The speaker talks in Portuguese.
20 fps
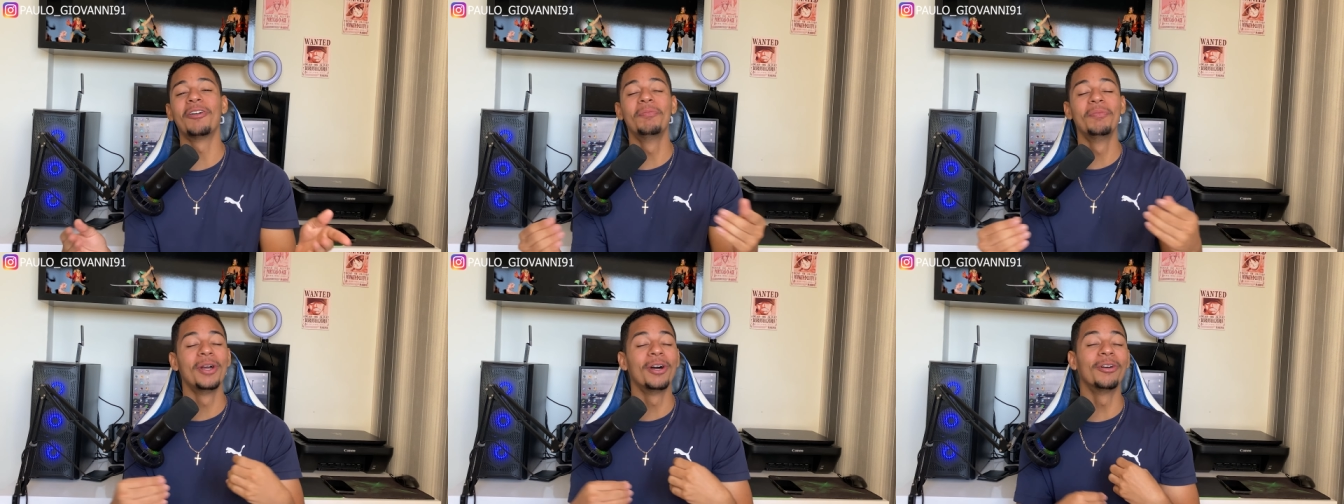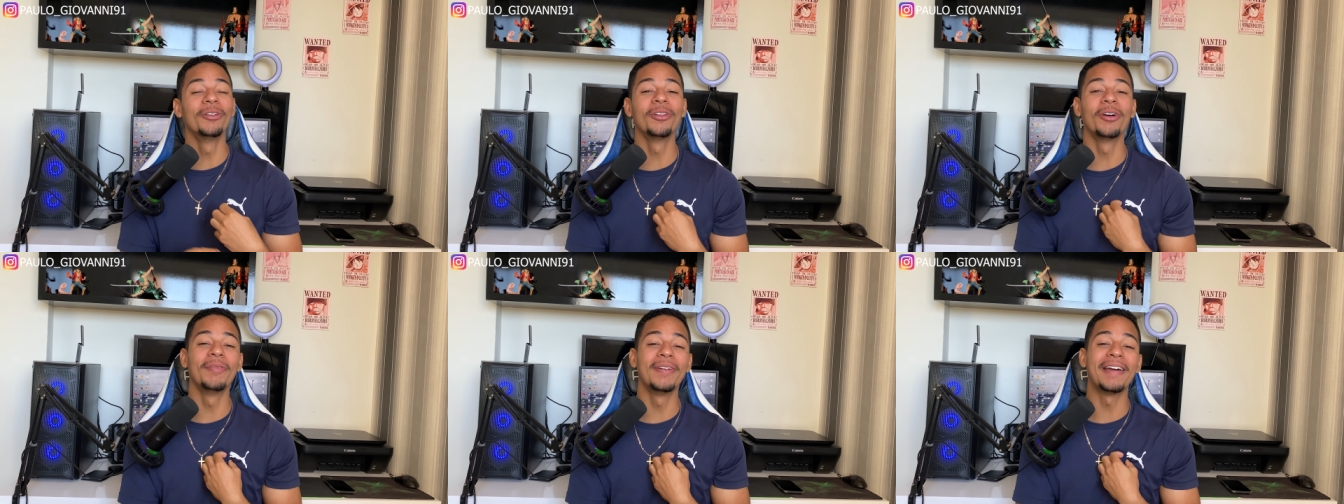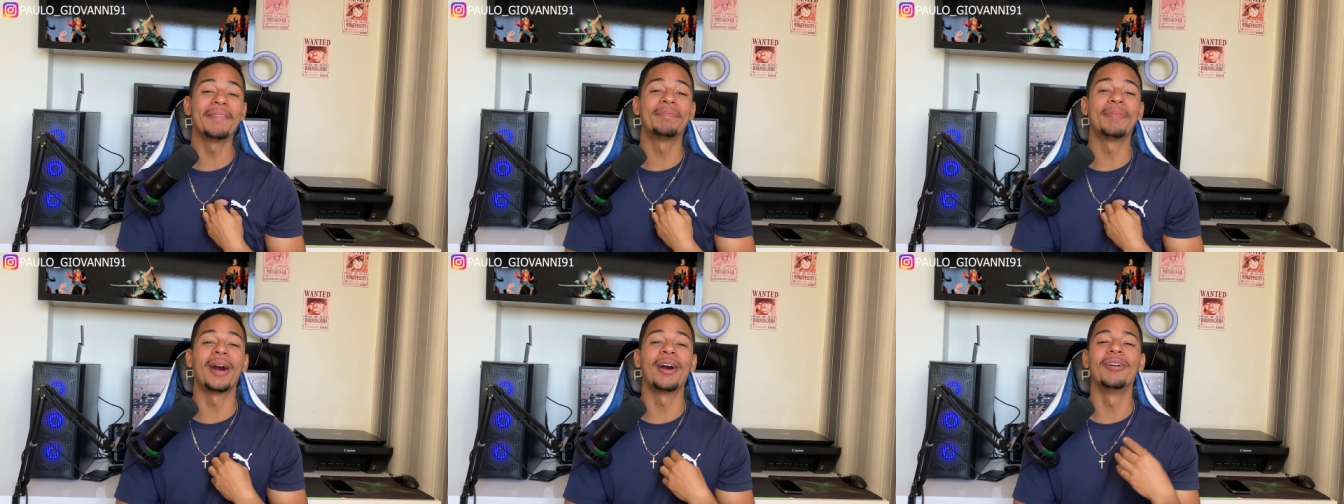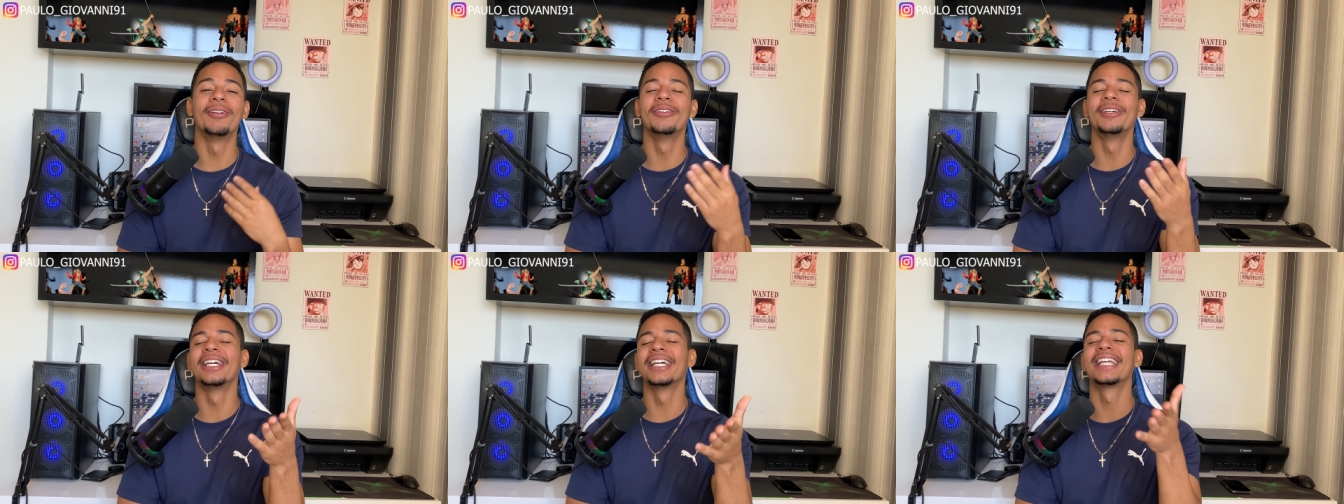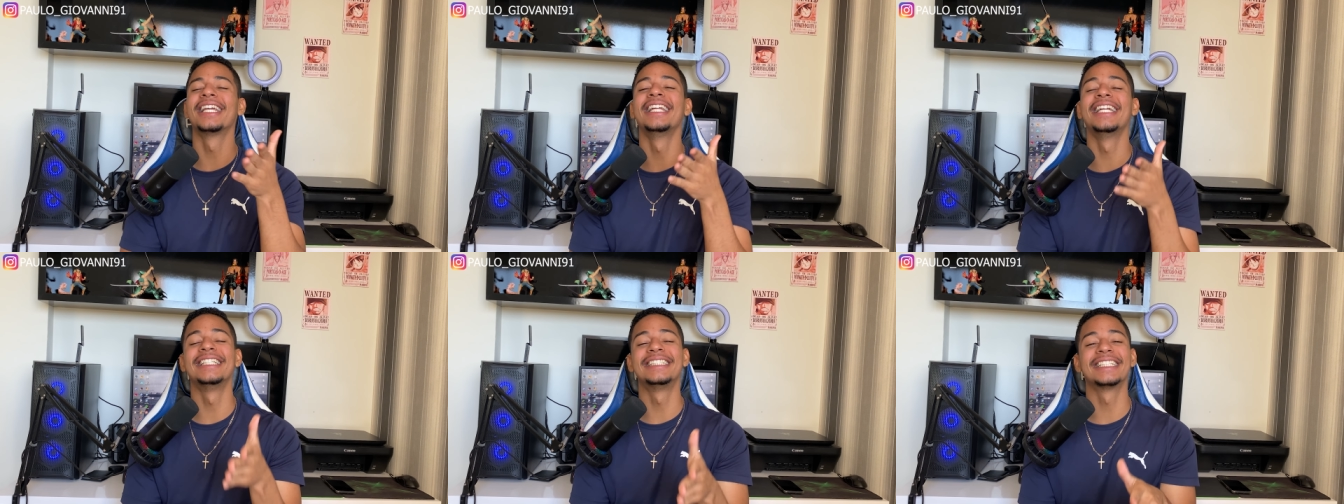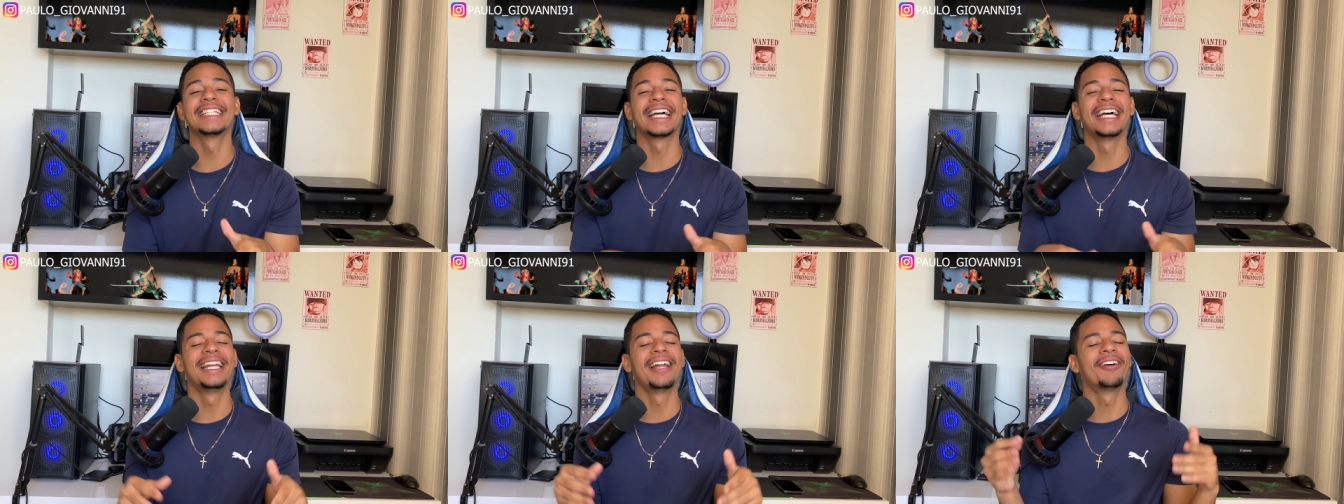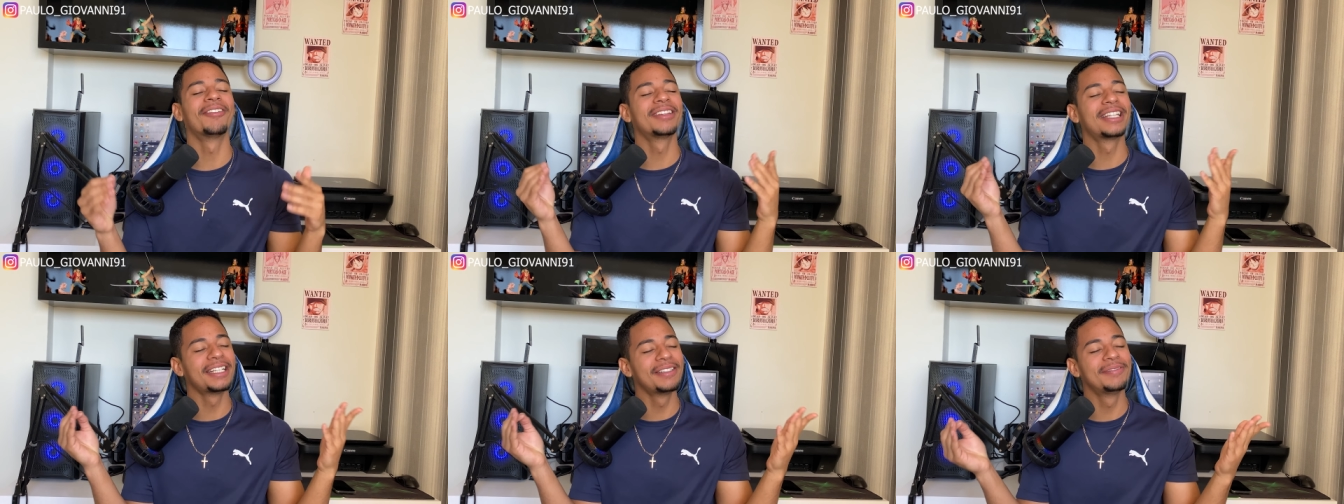O meu nome é Paulo e aqui nesse
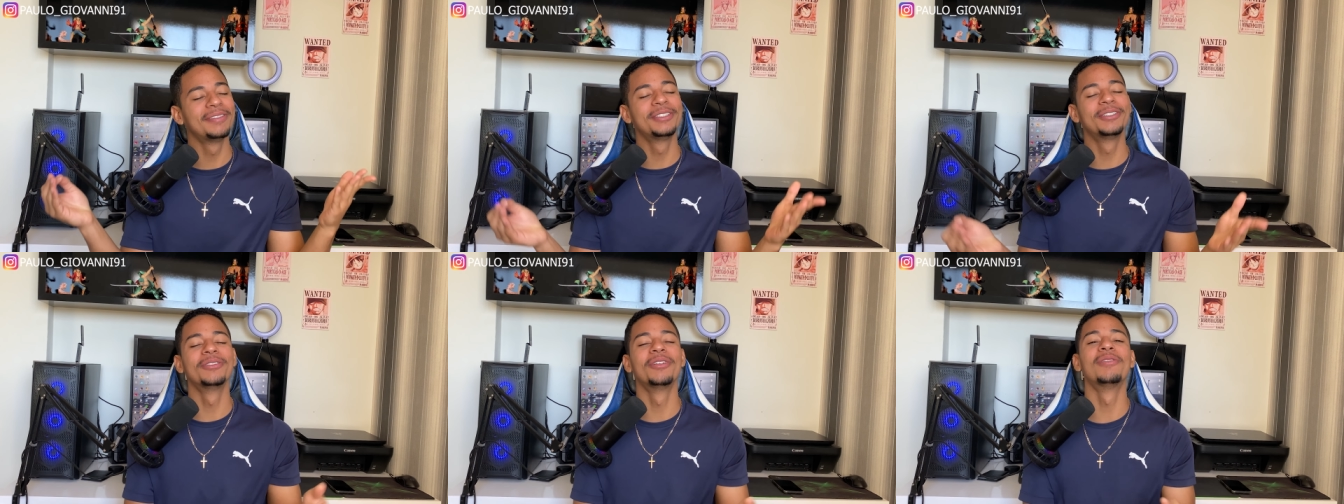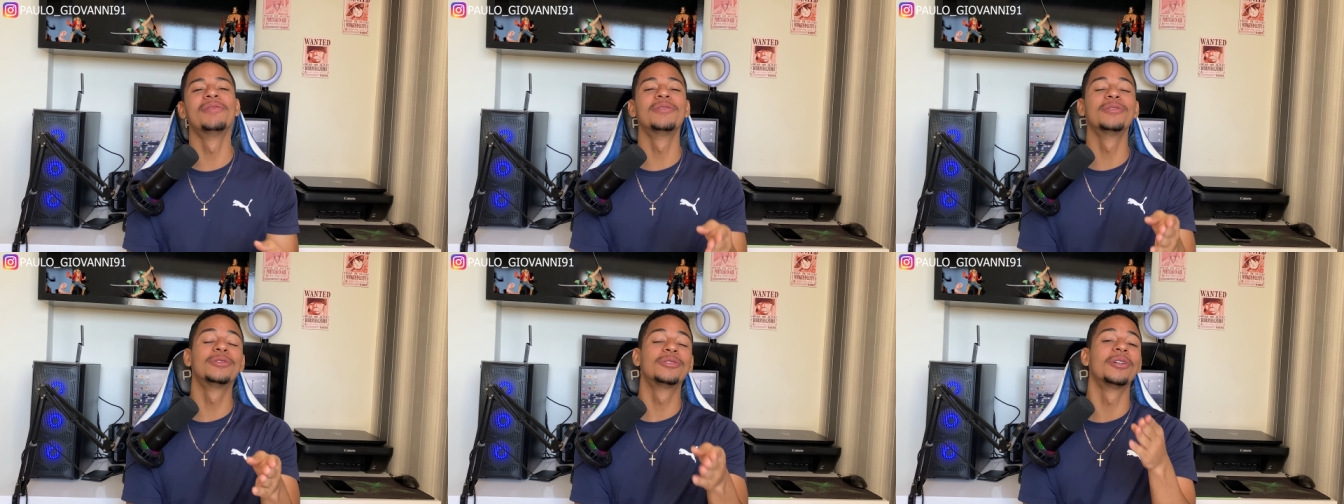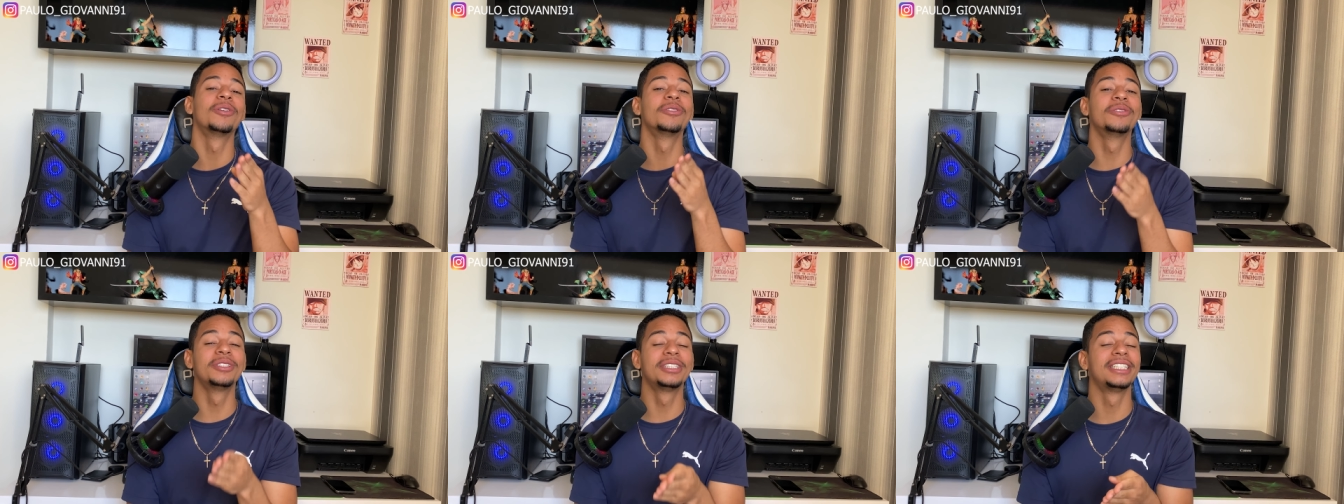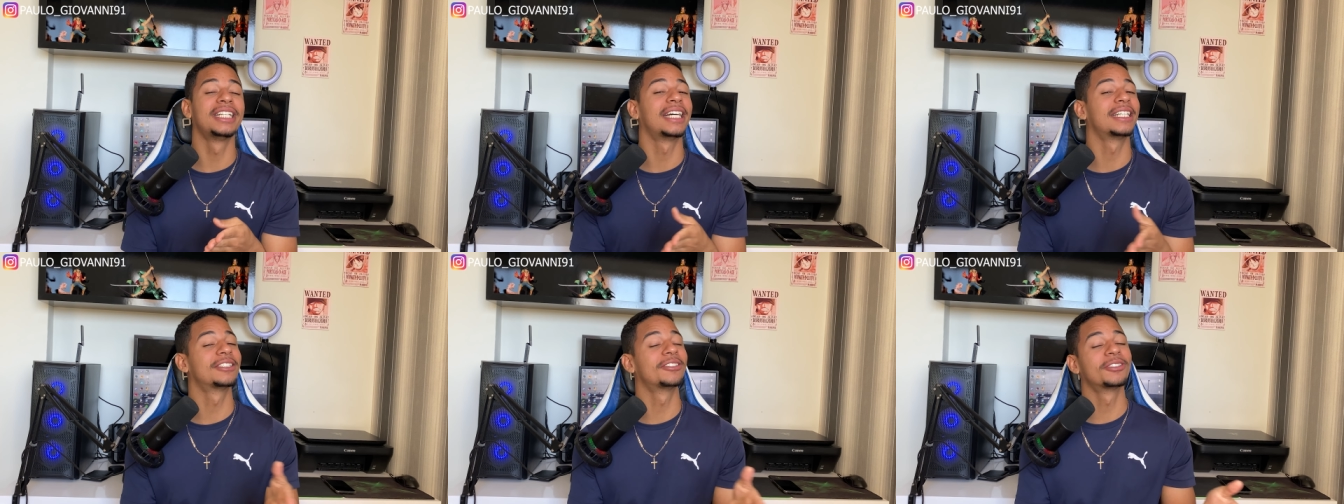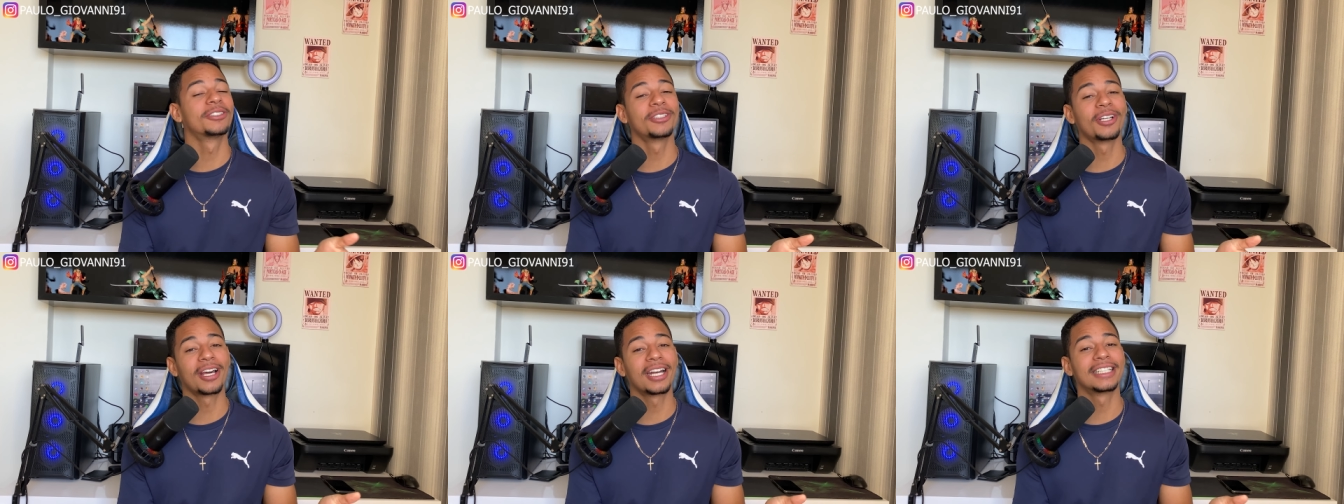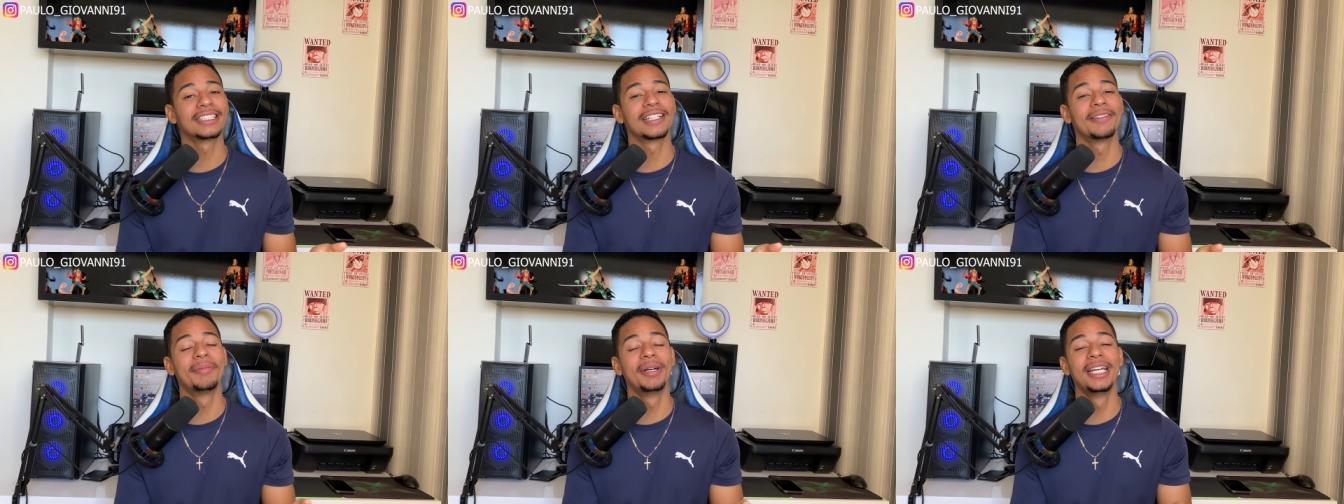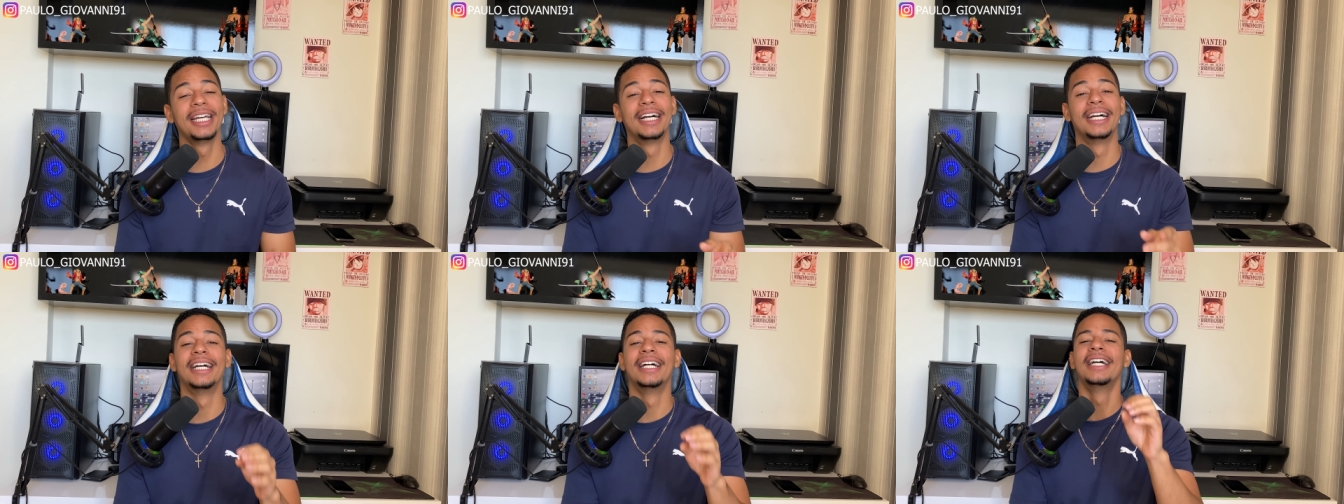canal tem vídeo novo todo dia às 11 horas da
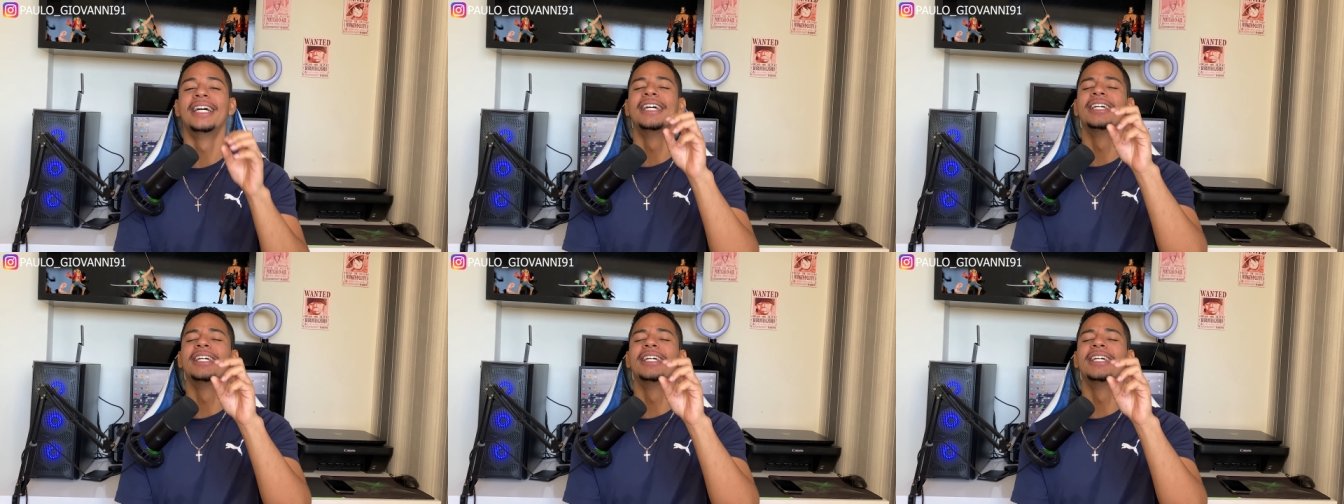manhã.